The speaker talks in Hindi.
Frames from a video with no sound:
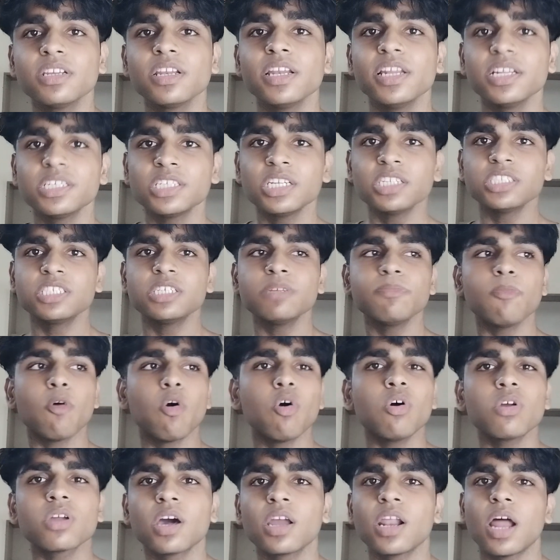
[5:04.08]
रिलेशनशिप
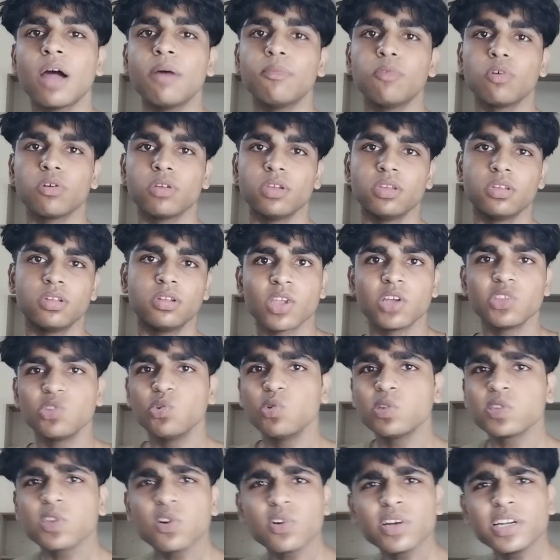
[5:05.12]
और ख़राब होगी
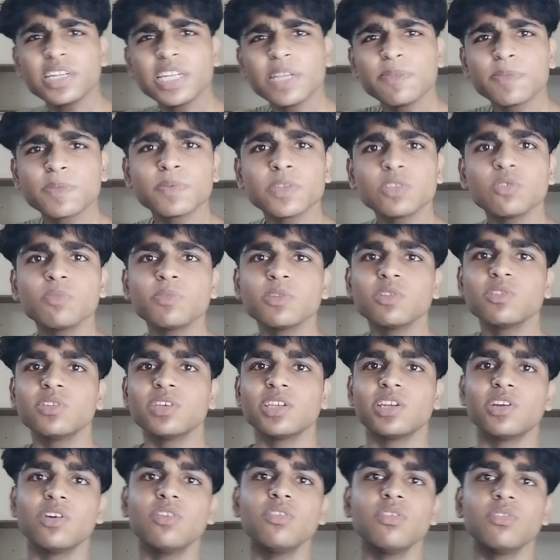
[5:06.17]
दूसरों की टिप्स पे तुम क्यों
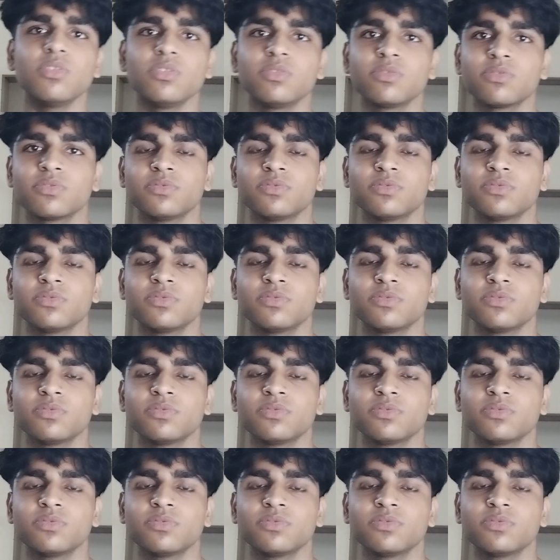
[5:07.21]
ले रहे हो